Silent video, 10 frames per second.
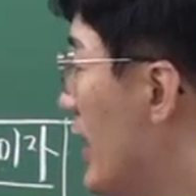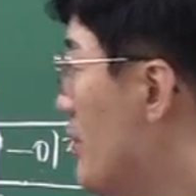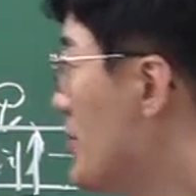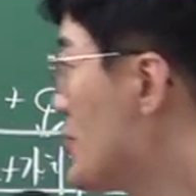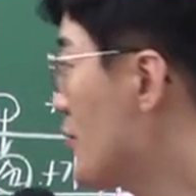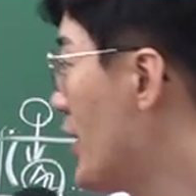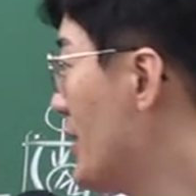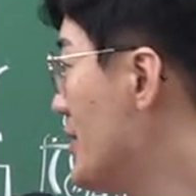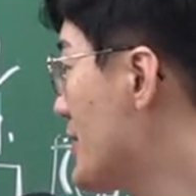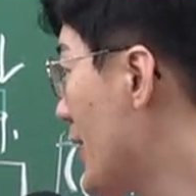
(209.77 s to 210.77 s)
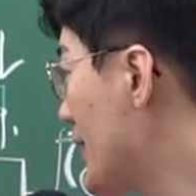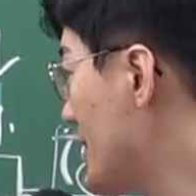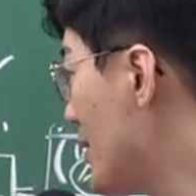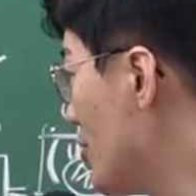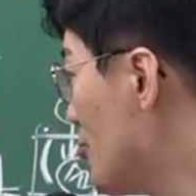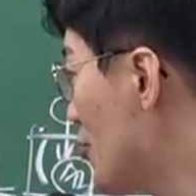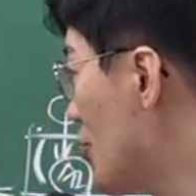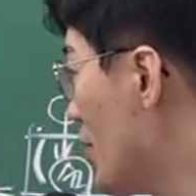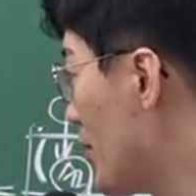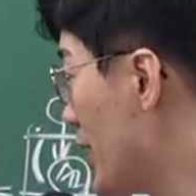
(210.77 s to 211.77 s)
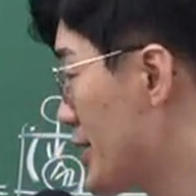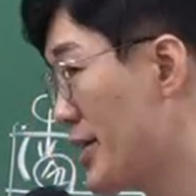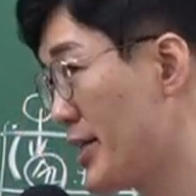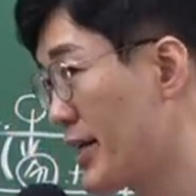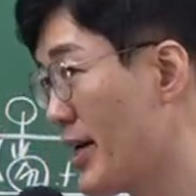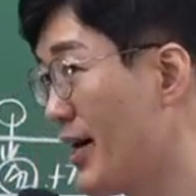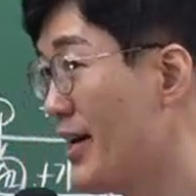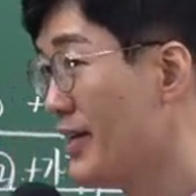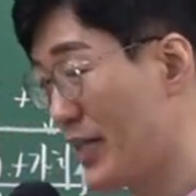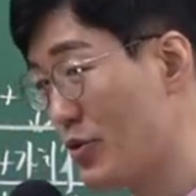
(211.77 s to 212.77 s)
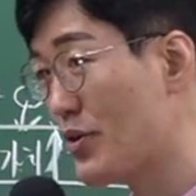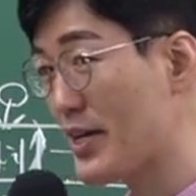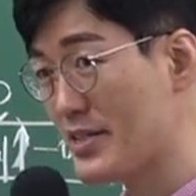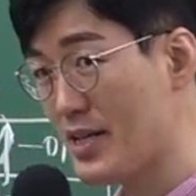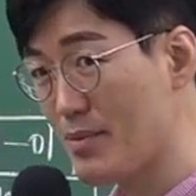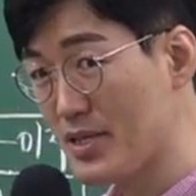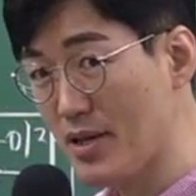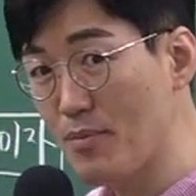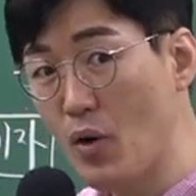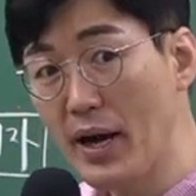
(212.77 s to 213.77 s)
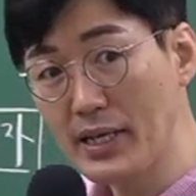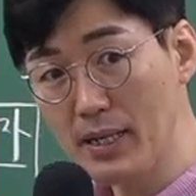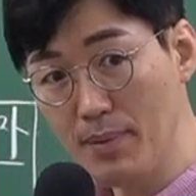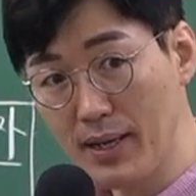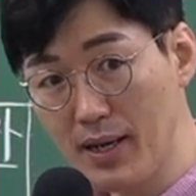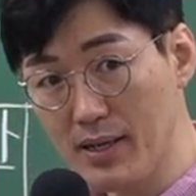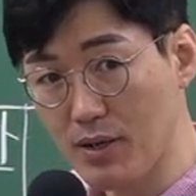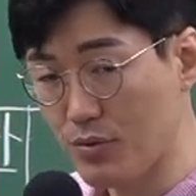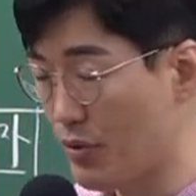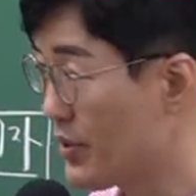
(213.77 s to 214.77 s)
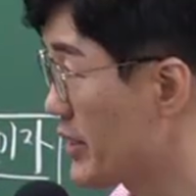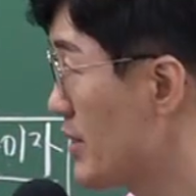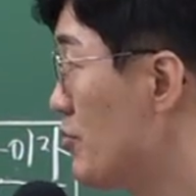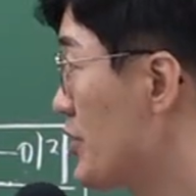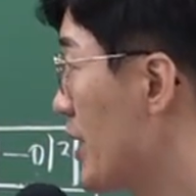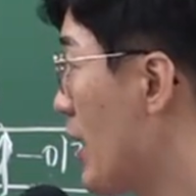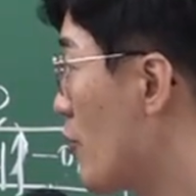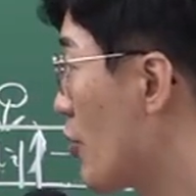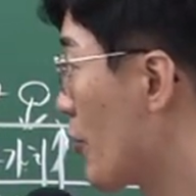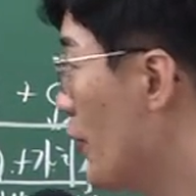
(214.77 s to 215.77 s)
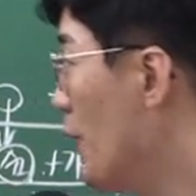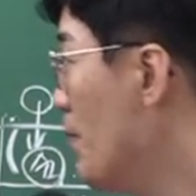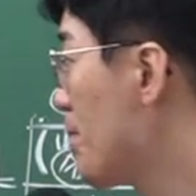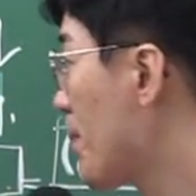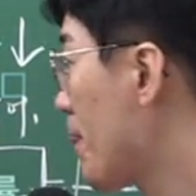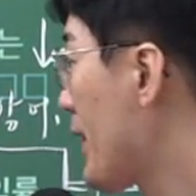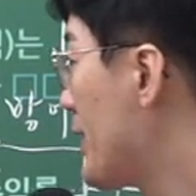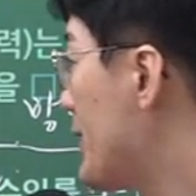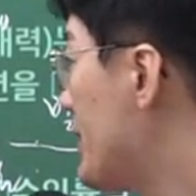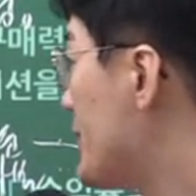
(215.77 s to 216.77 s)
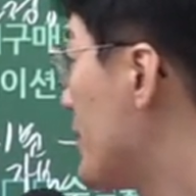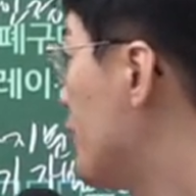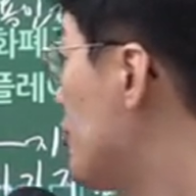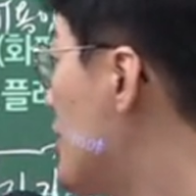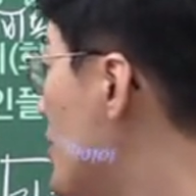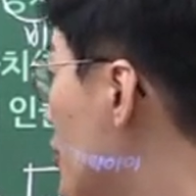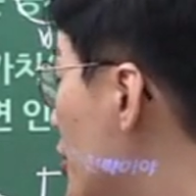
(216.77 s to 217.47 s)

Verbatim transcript: 레버리지 효과는 자기 자본 수익률을 변화시키니까 얘도 계산해봐서 한번 확인해봐라 라고 계산 문제가 나온 거고 자, 부채